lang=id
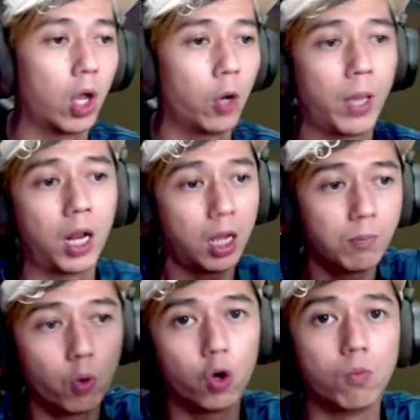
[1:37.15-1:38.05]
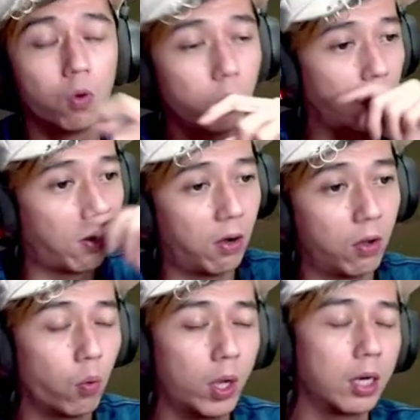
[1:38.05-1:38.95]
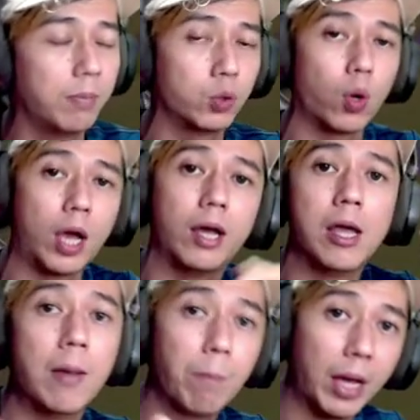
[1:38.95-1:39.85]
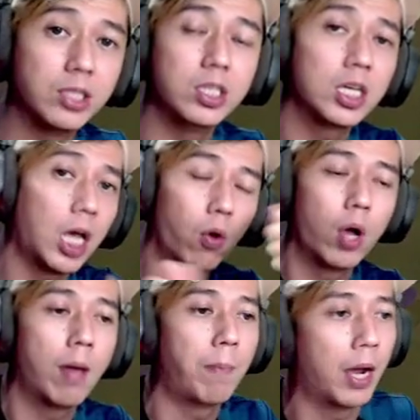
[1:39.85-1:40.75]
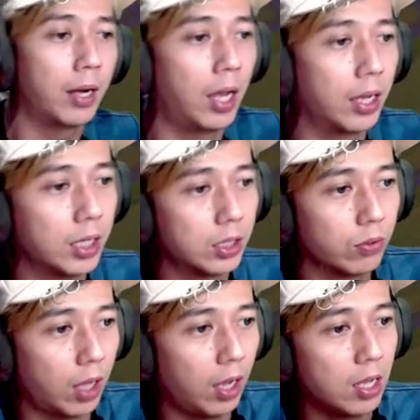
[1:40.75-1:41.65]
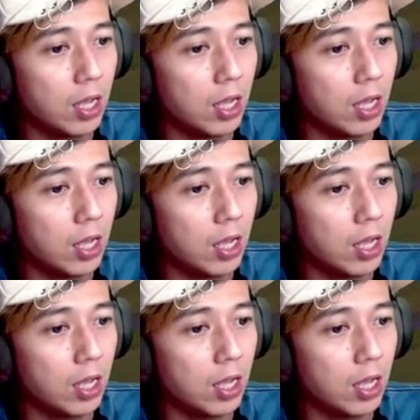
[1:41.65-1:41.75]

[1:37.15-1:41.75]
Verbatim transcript: Kalau melee kan mukul-mukul, kalau gua lebih suka magic kalau nggak panah gitu ya.